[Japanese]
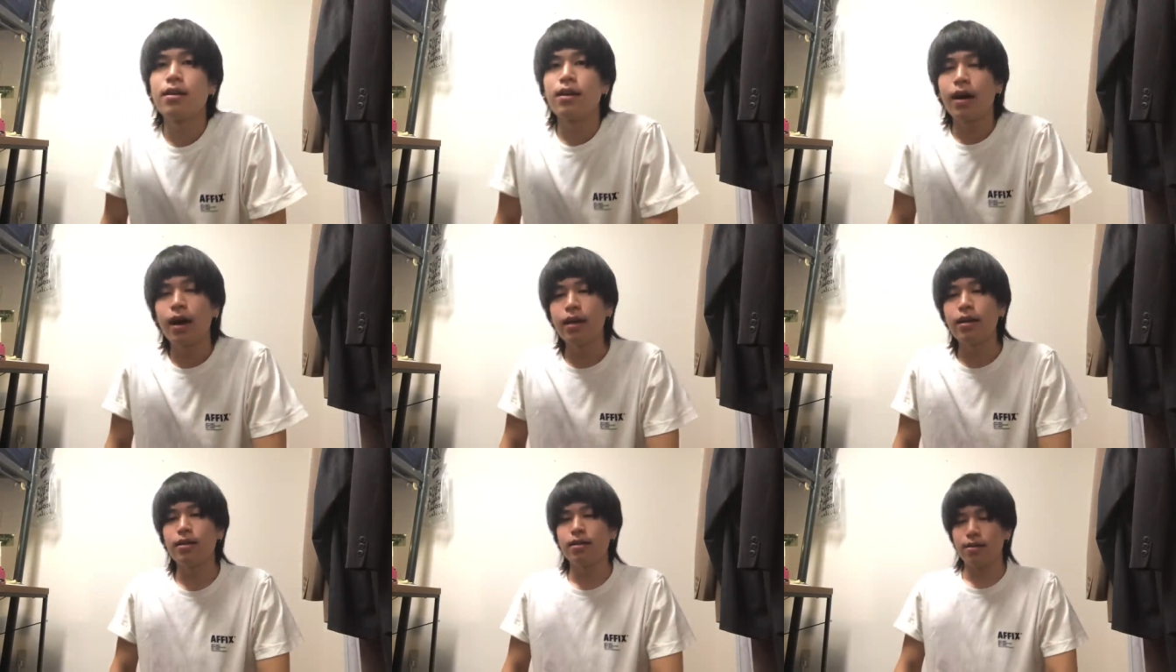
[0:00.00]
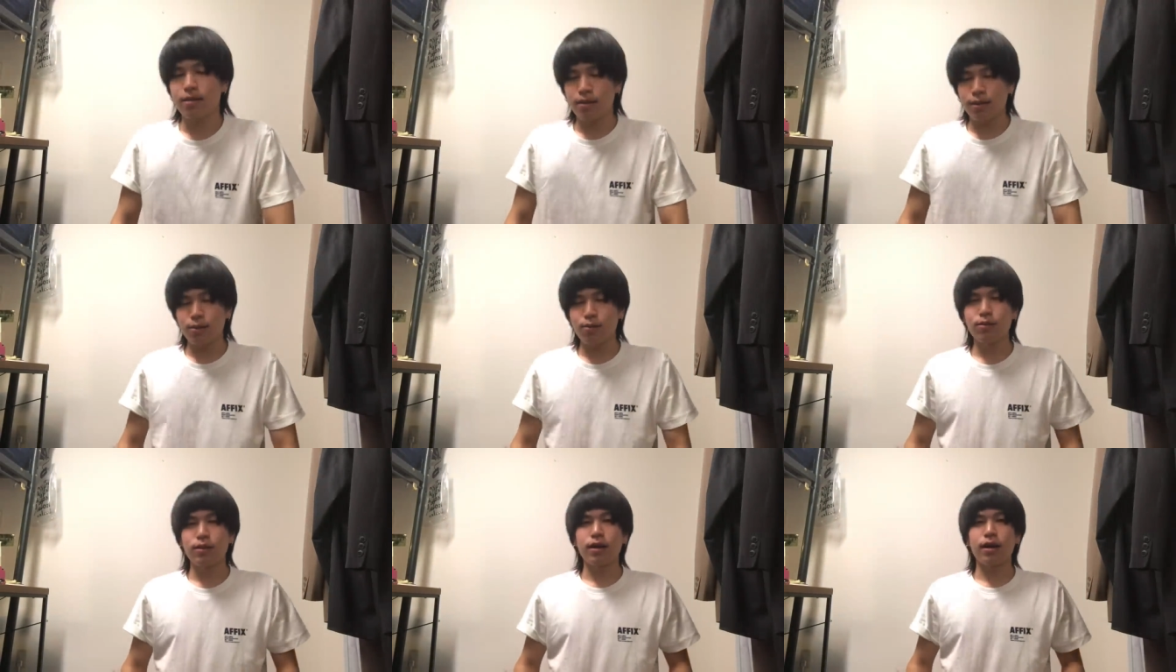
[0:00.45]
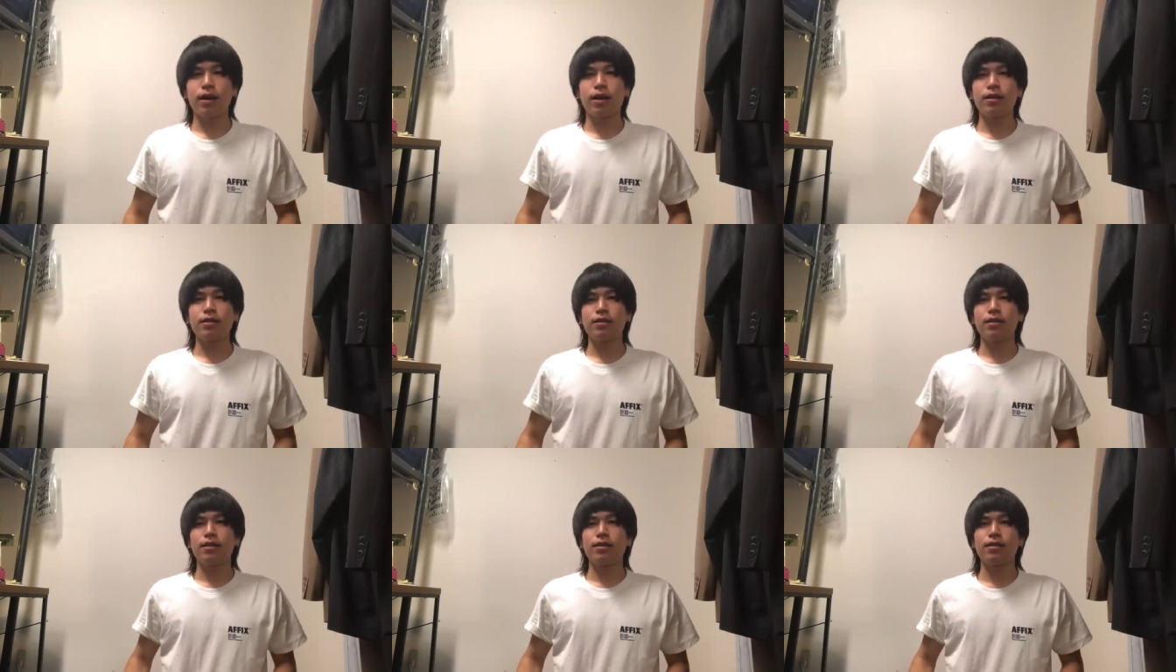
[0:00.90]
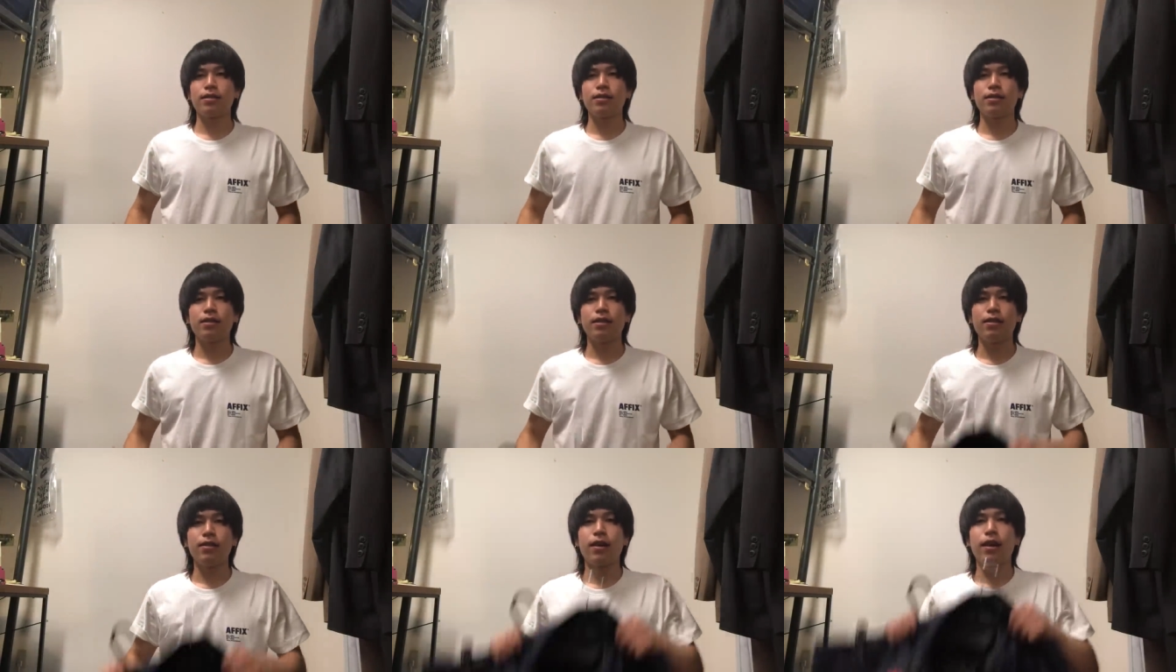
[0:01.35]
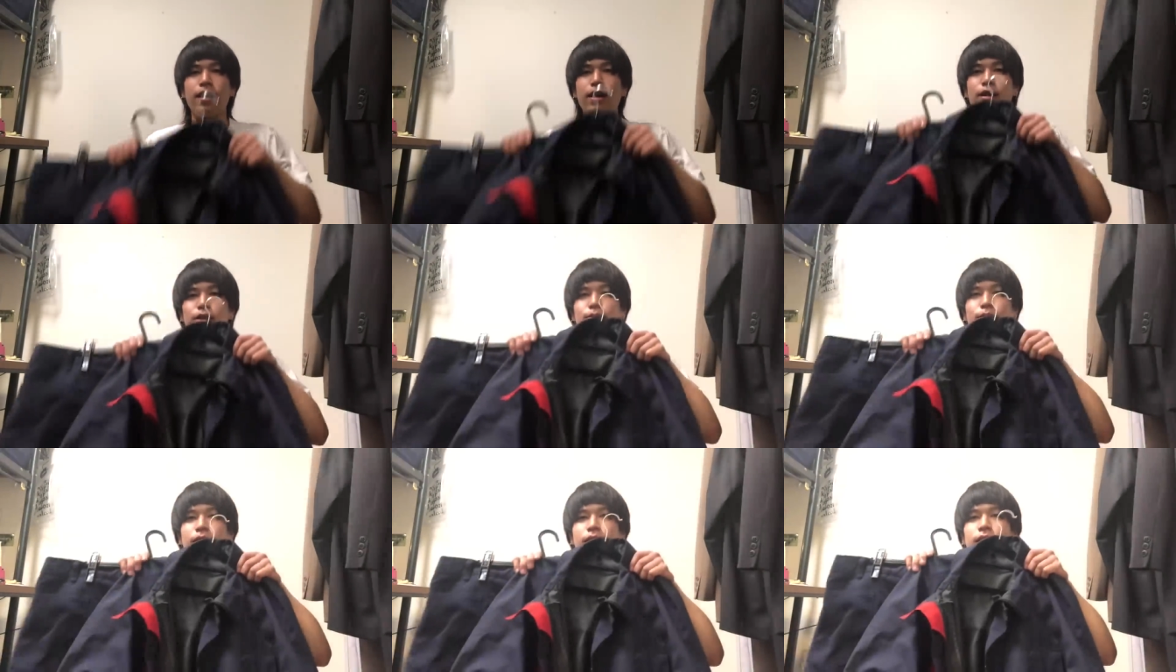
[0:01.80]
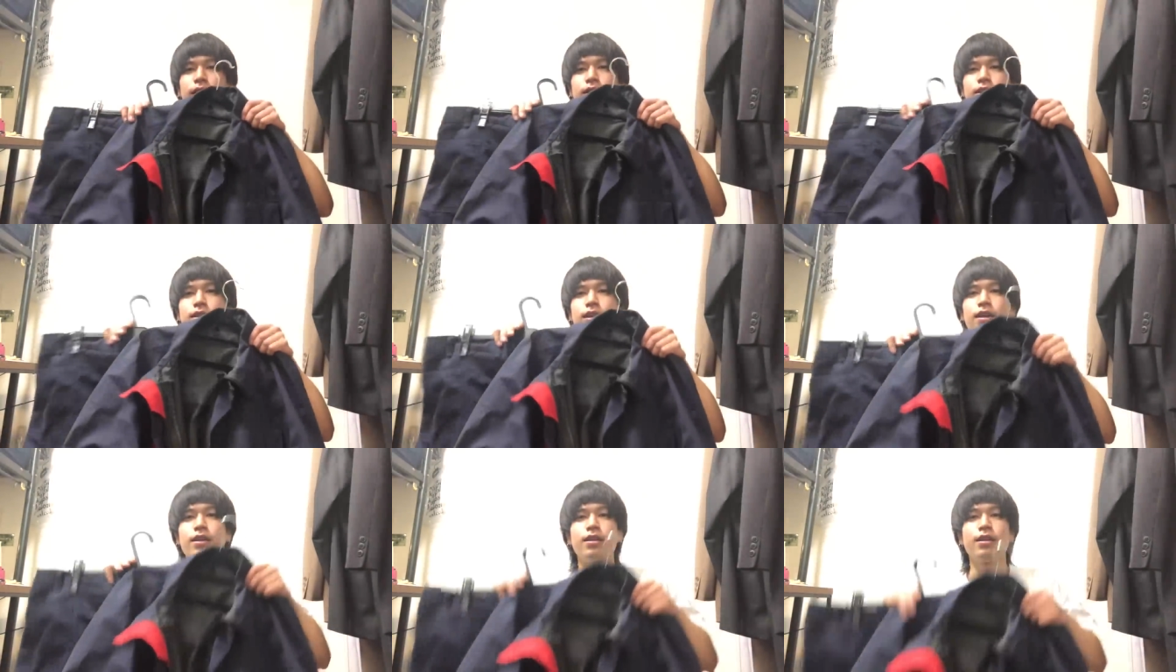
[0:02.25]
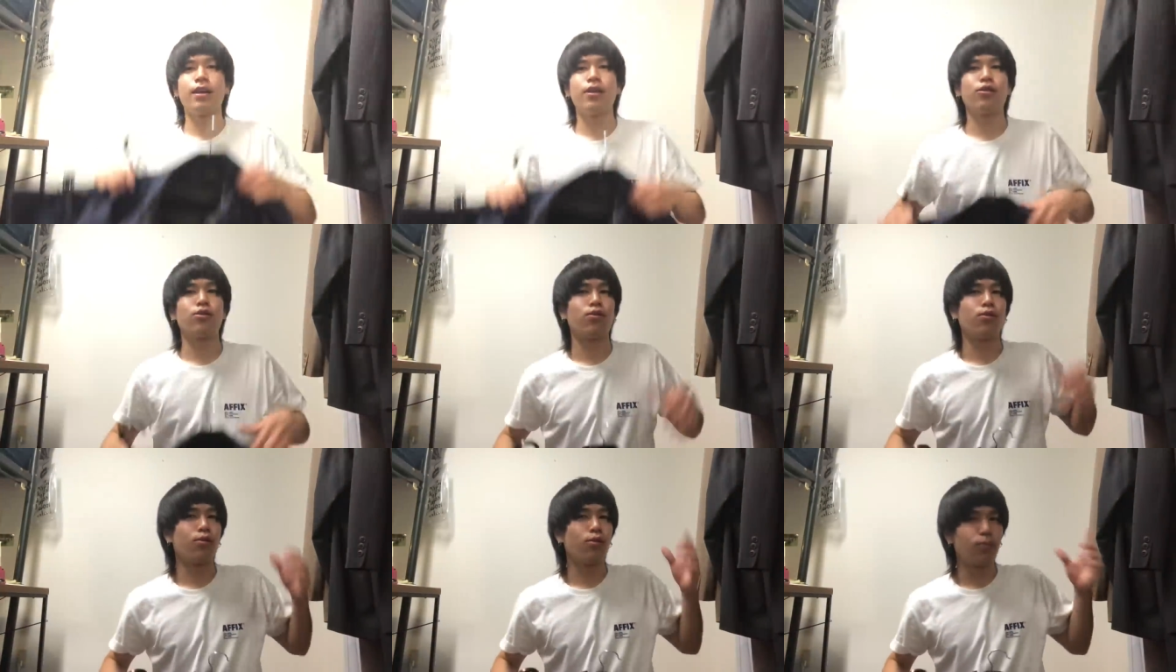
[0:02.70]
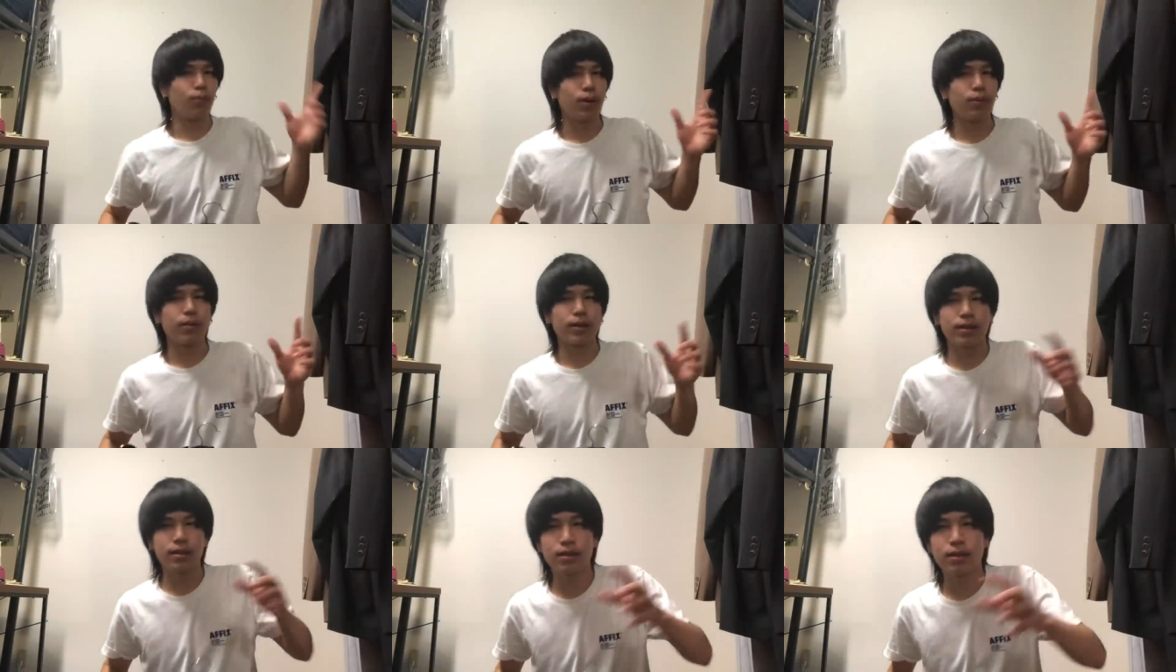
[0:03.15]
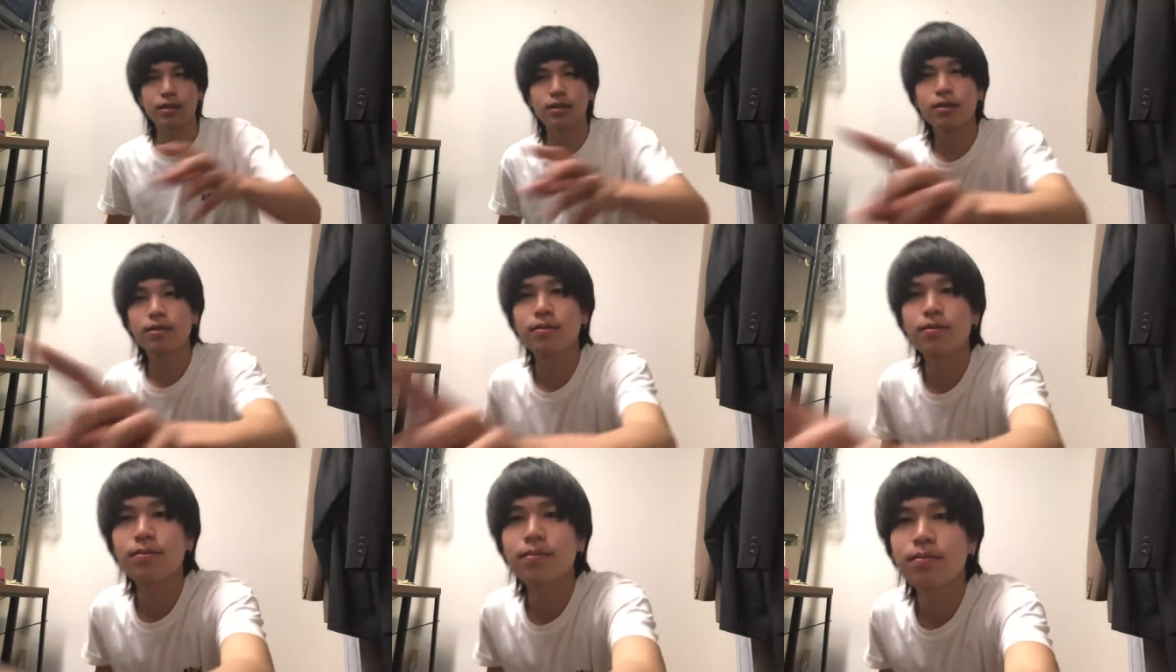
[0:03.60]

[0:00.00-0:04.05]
はいそんな感じですでは今から着ていきたいと思います